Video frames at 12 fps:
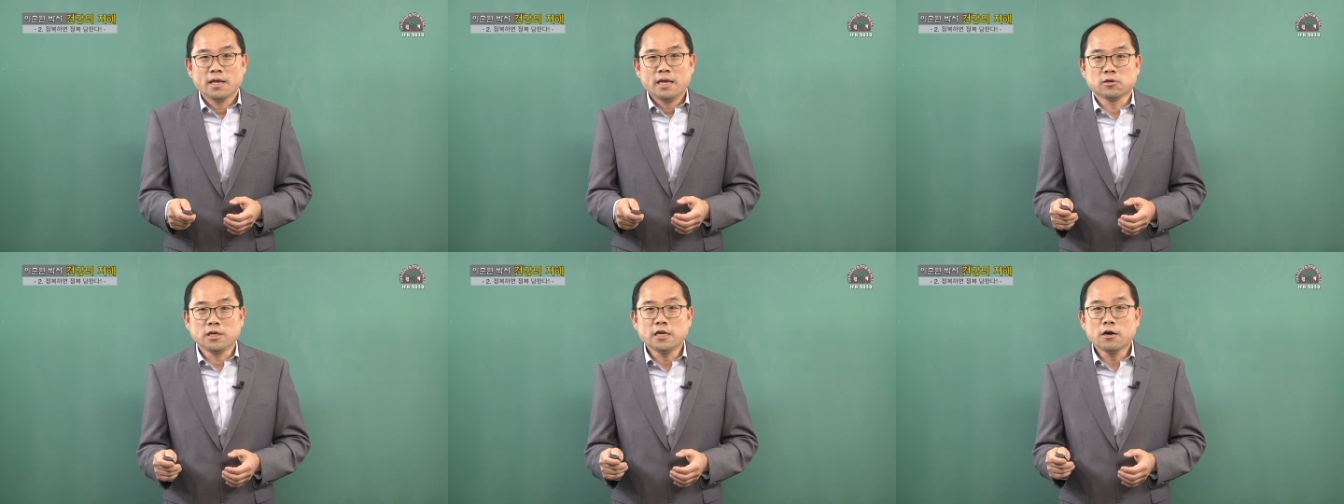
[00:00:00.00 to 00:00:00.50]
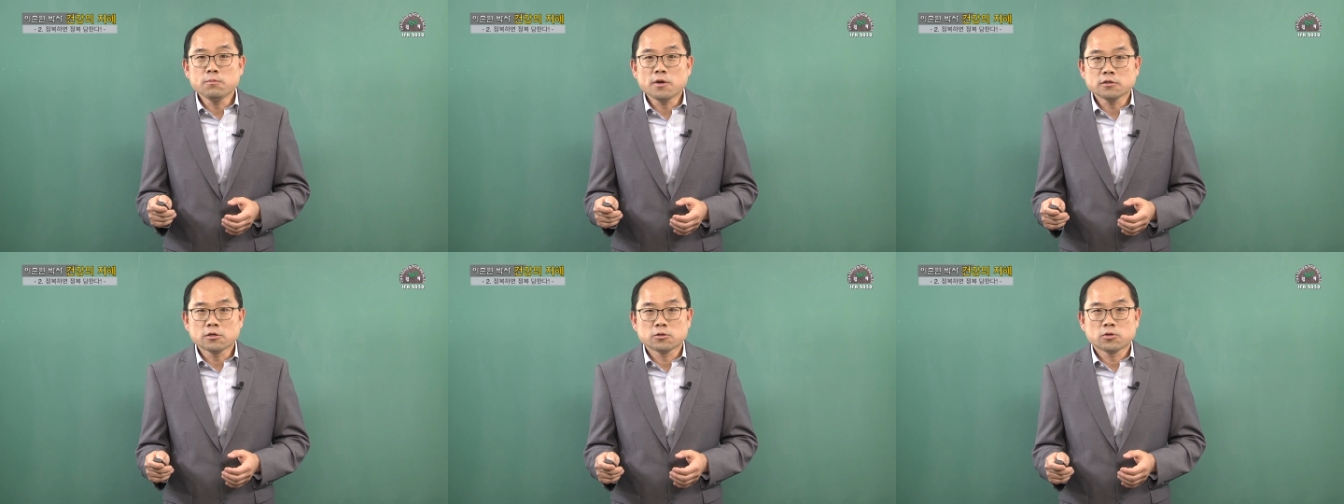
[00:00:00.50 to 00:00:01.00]
1억
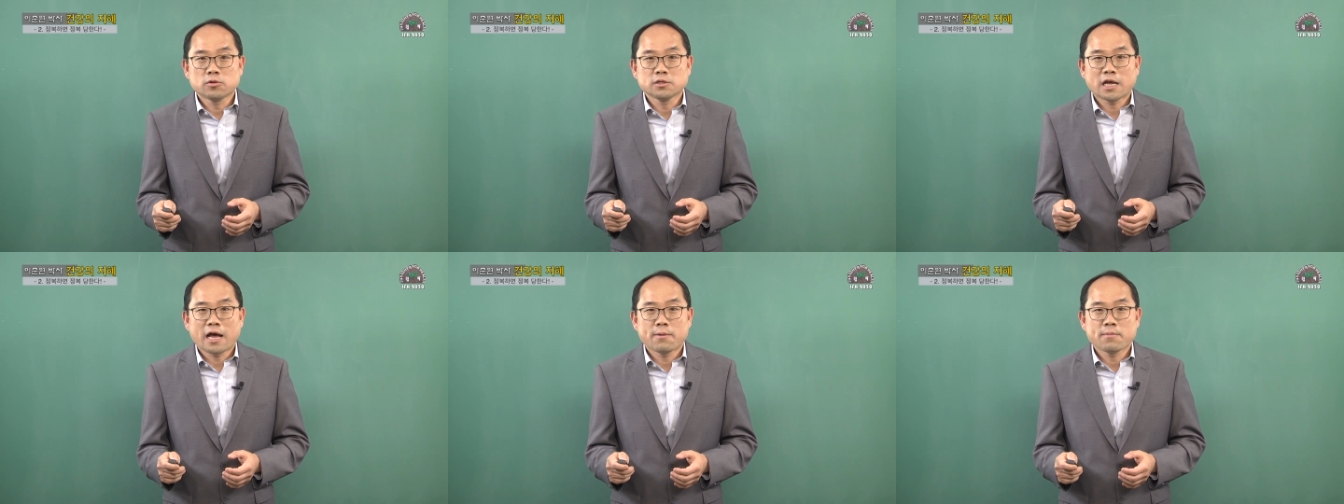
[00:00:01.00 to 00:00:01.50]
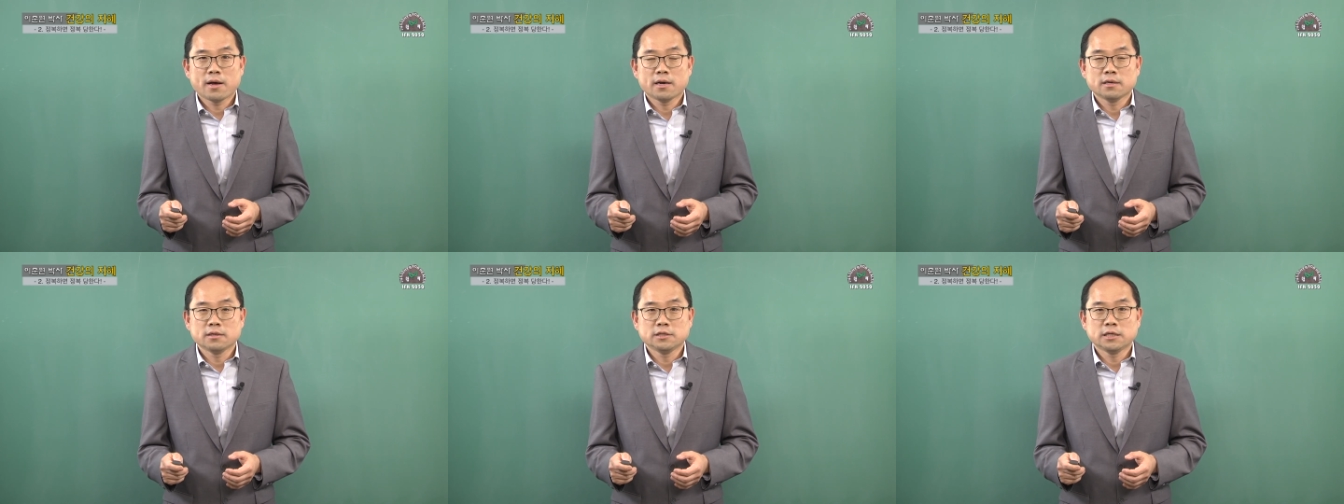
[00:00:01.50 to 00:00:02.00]
명 정도를
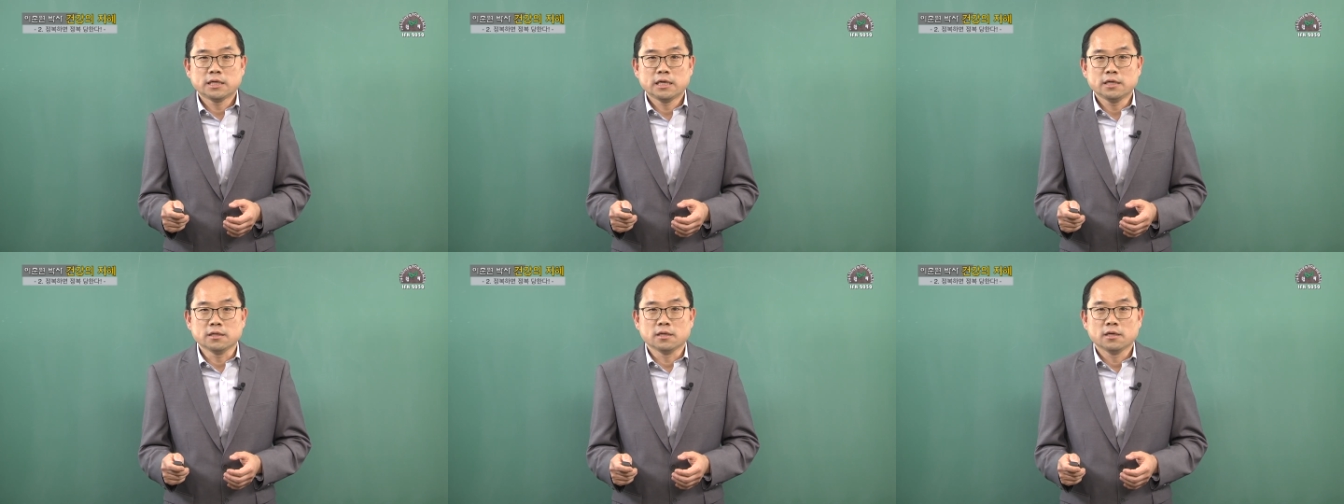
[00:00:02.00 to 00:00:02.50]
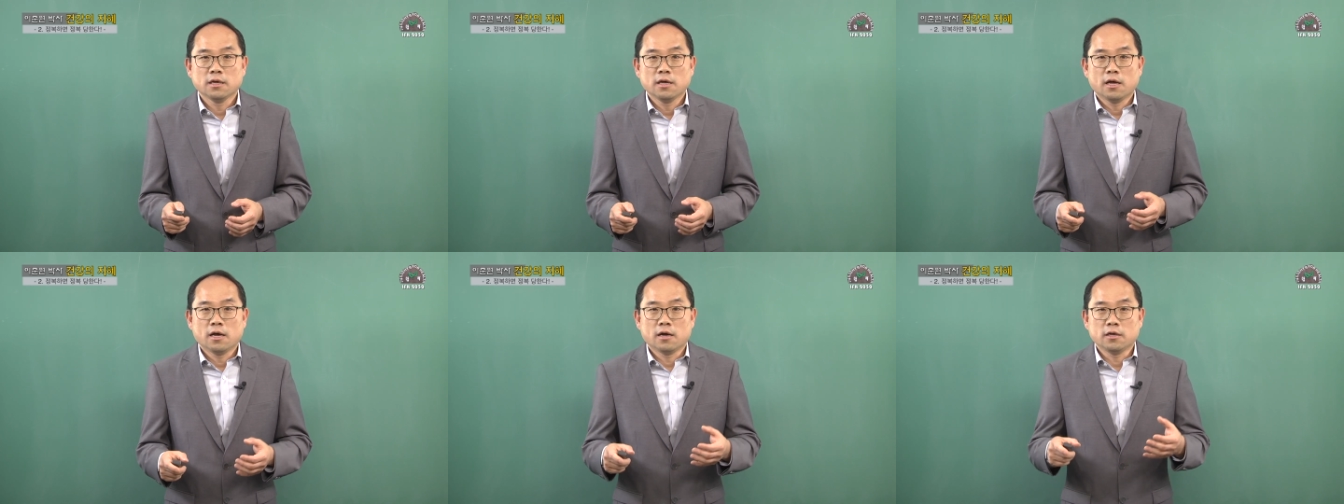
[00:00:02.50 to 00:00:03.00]
사망시키는
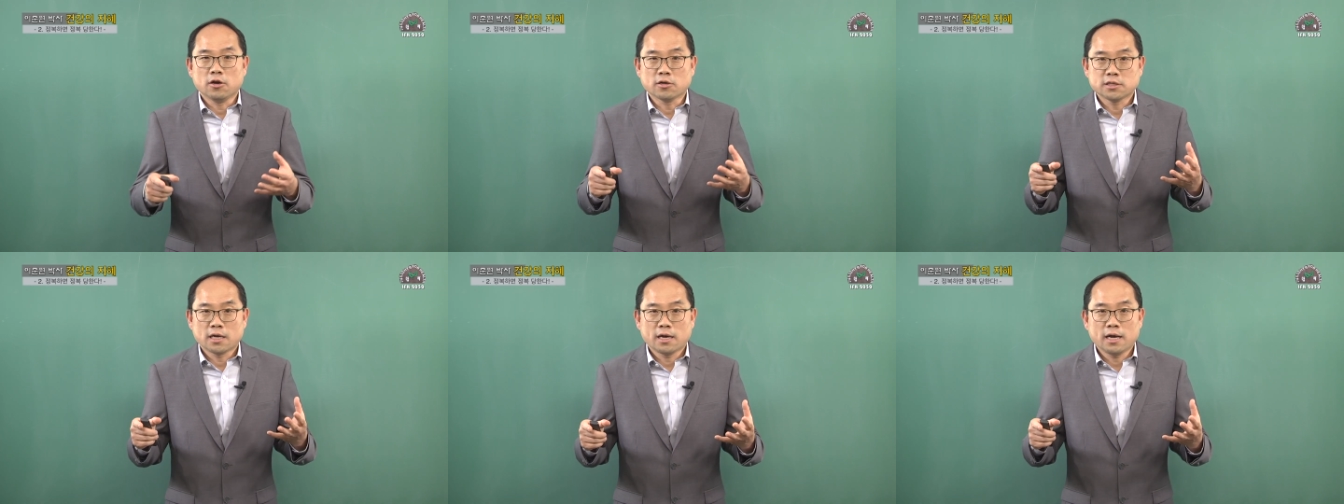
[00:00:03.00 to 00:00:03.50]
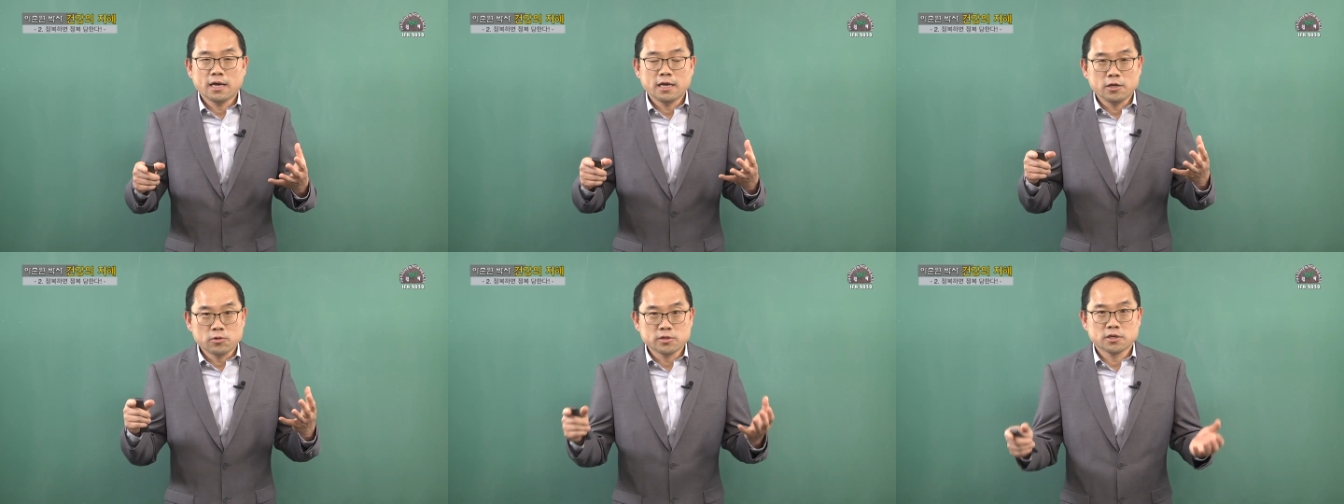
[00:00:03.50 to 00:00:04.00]
어, 역사가
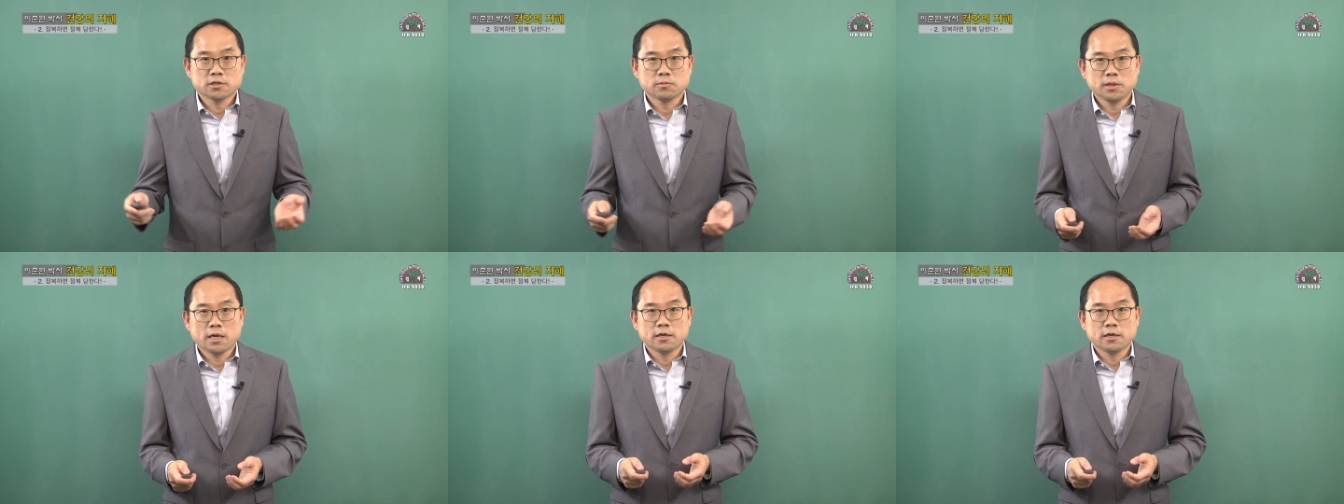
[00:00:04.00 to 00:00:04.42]
이루어졌습니다.